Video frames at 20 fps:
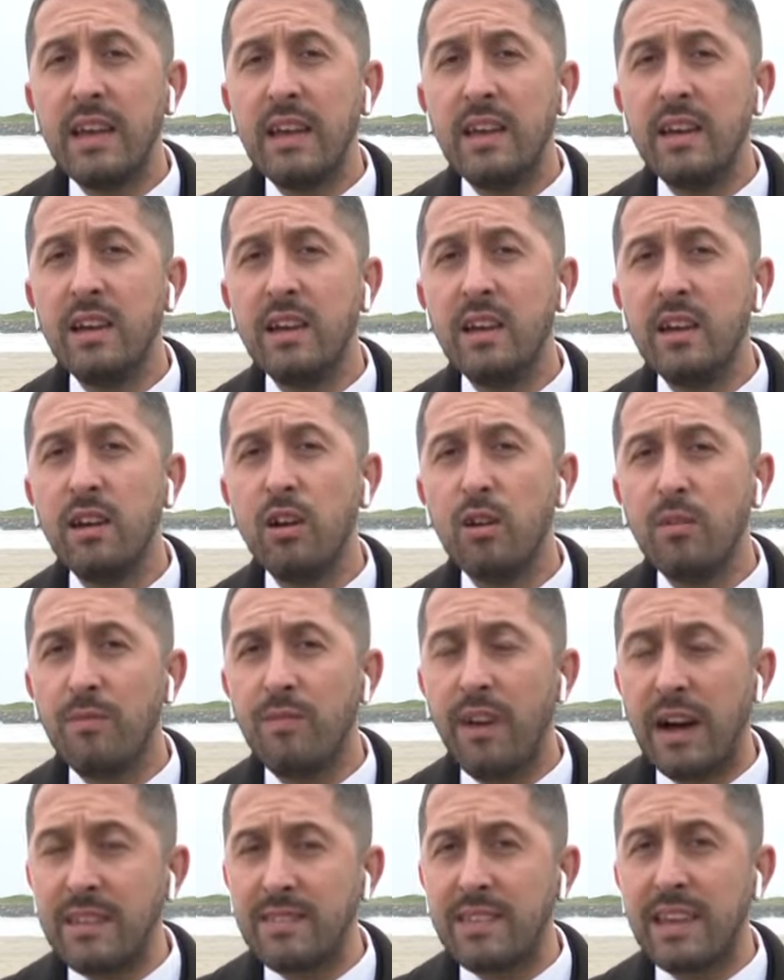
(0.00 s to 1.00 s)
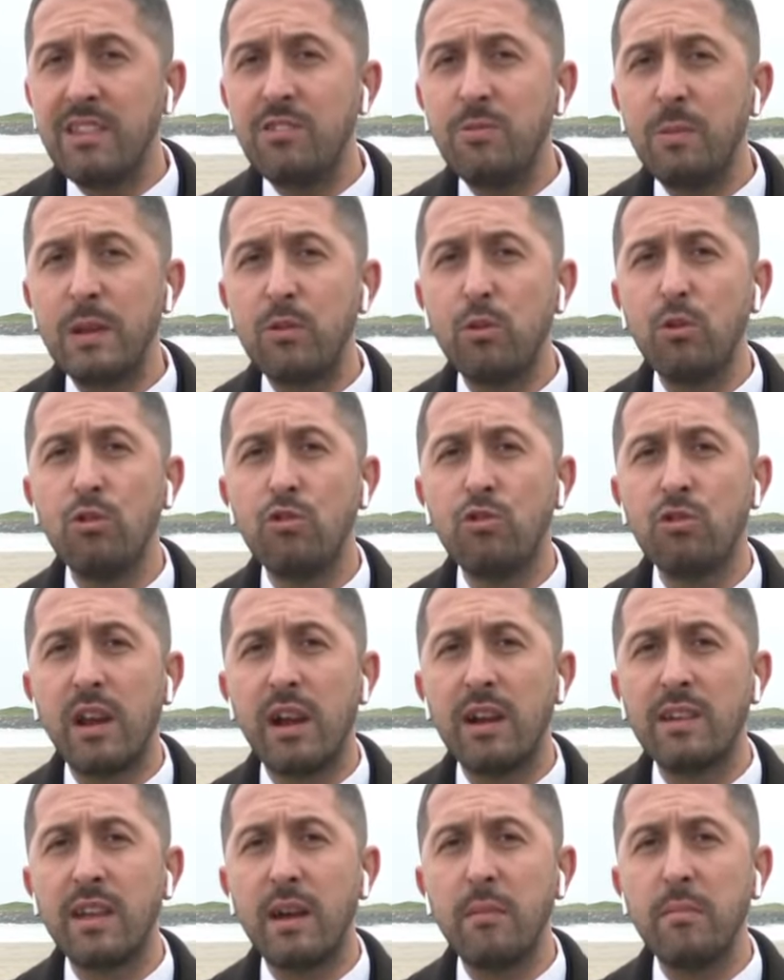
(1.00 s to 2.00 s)
Ee, vazgeç
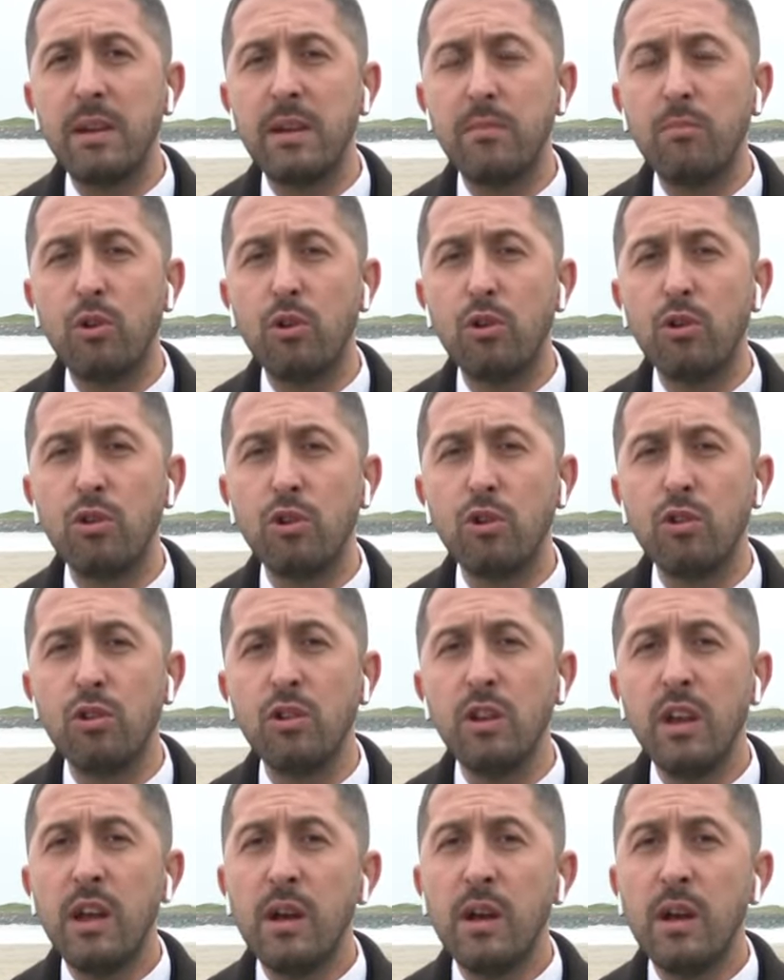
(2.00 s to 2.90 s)
oyunculardan biri Mourinho'nun.